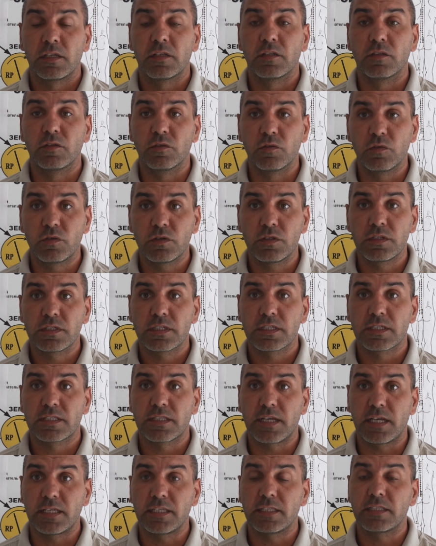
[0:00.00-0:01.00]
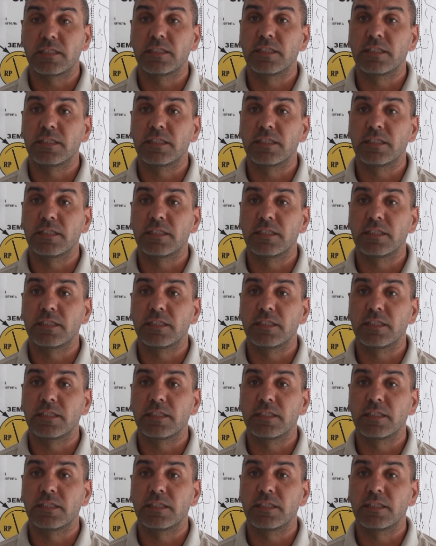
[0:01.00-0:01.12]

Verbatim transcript: но станет